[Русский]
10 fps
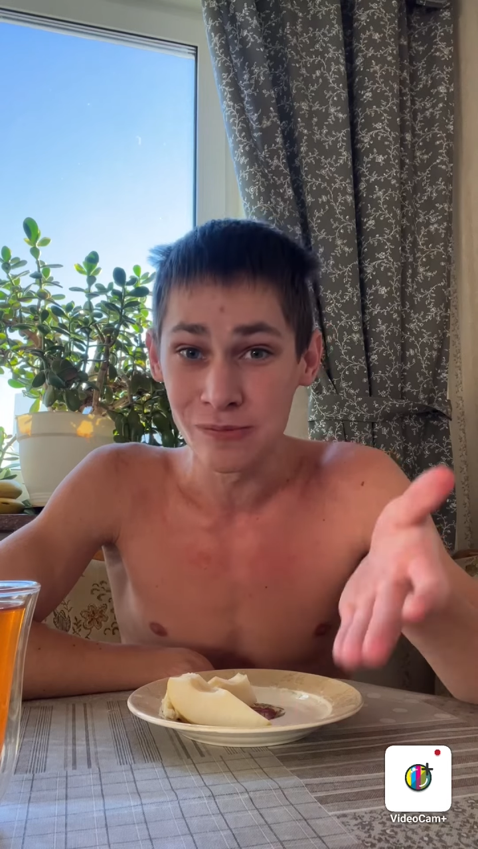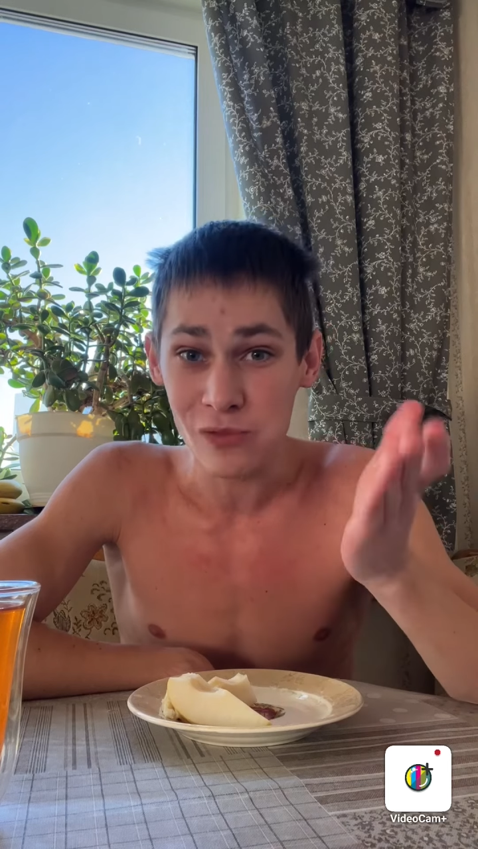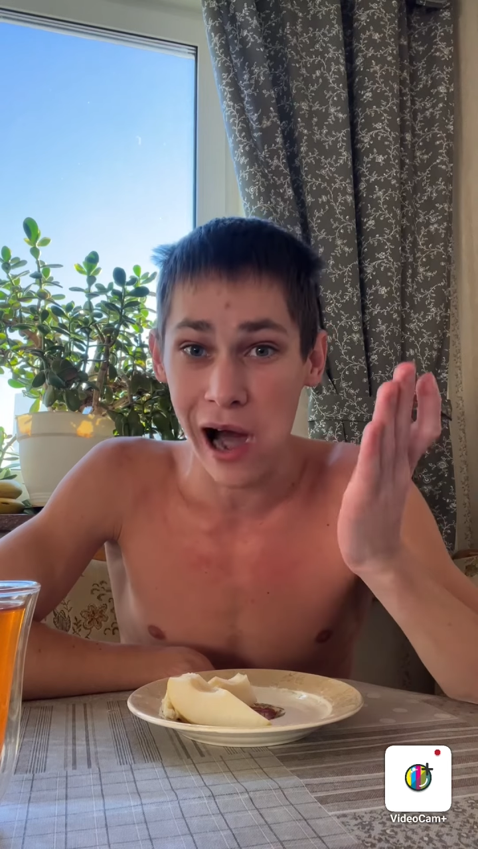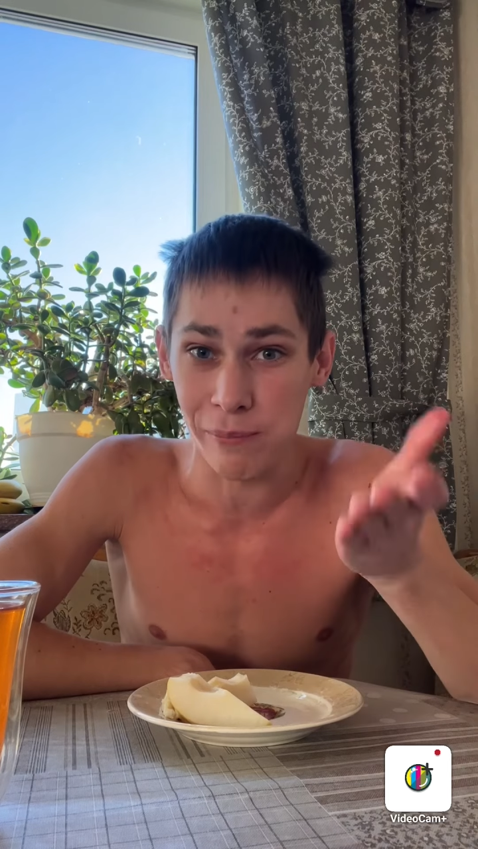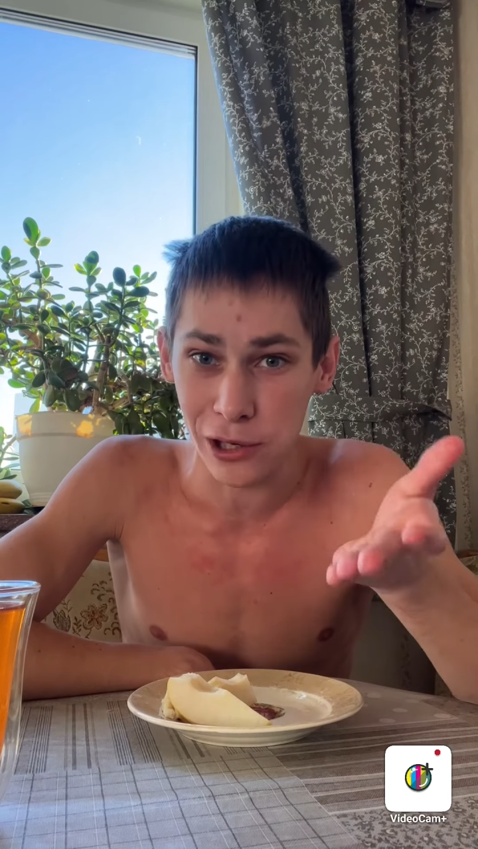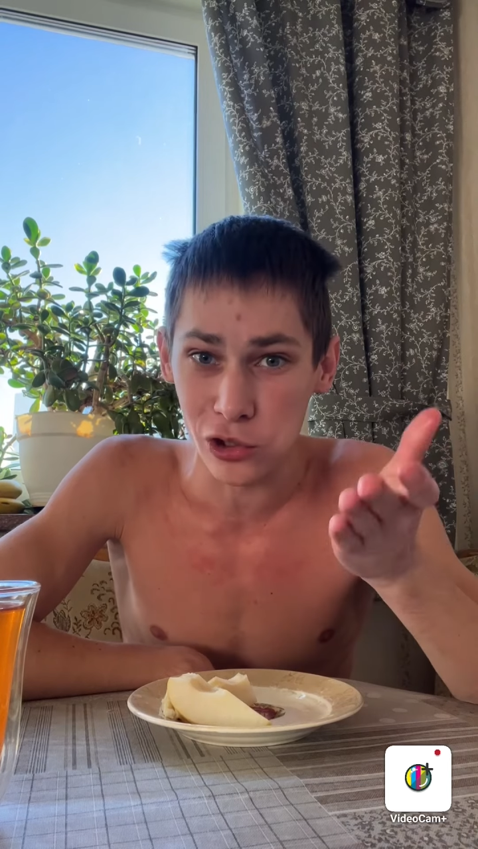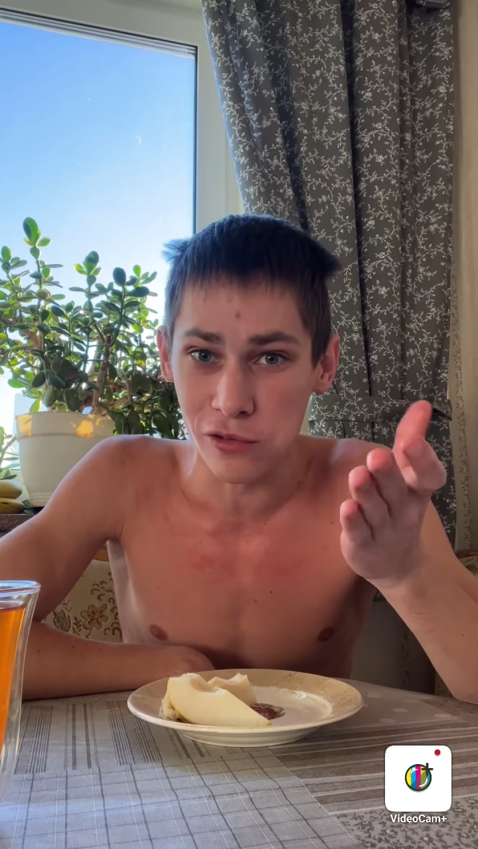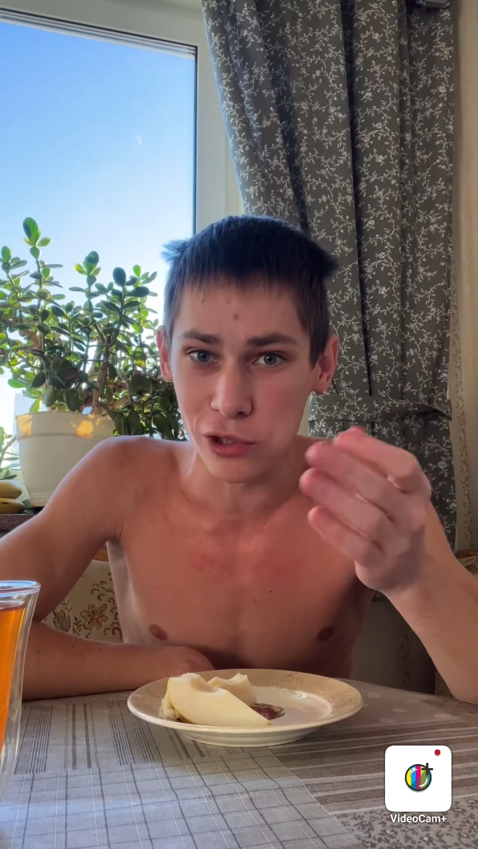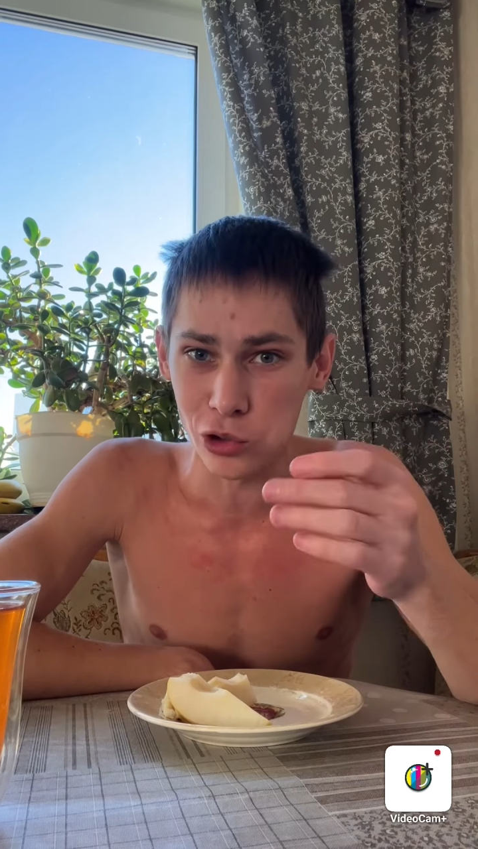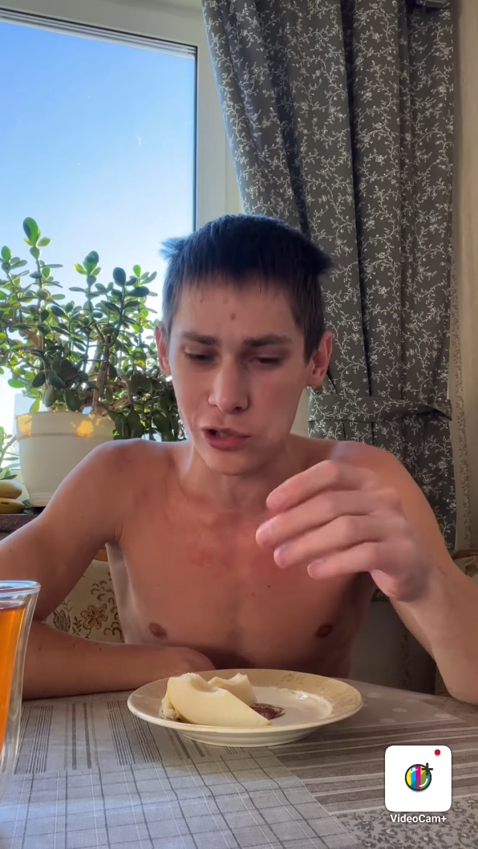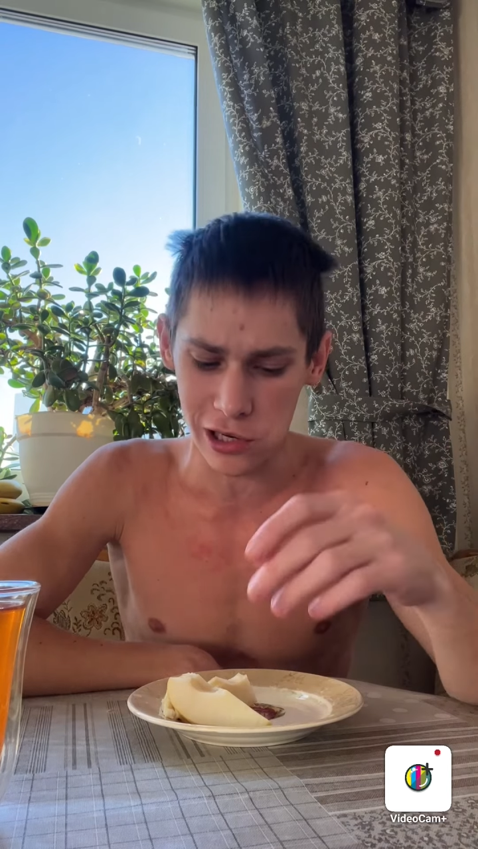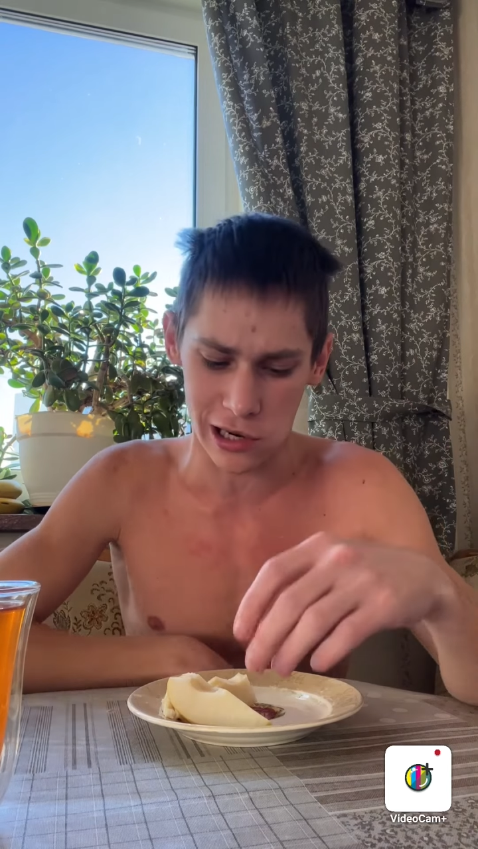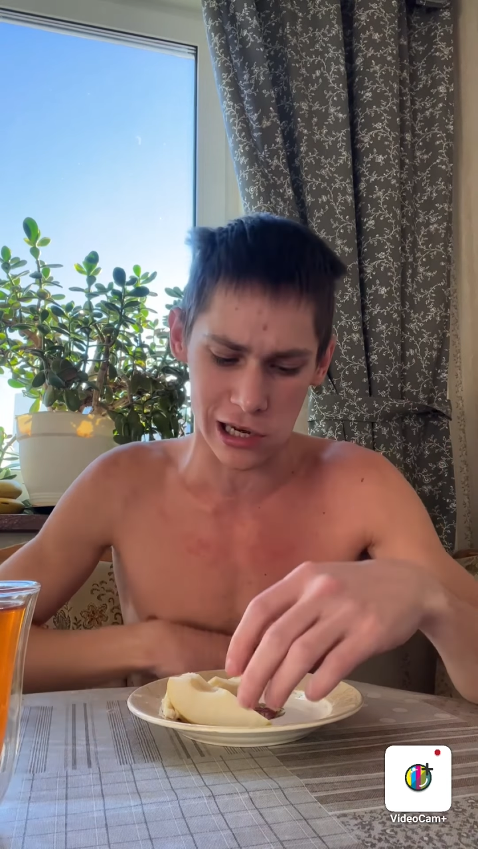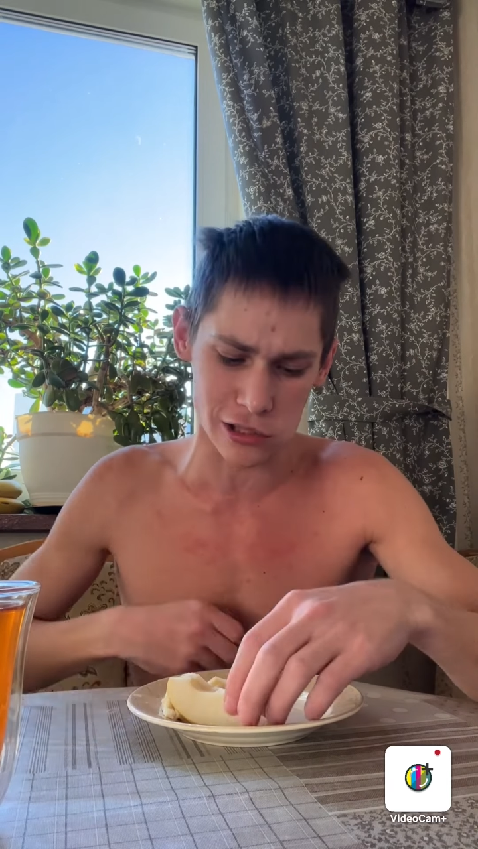А потом в итоге, когда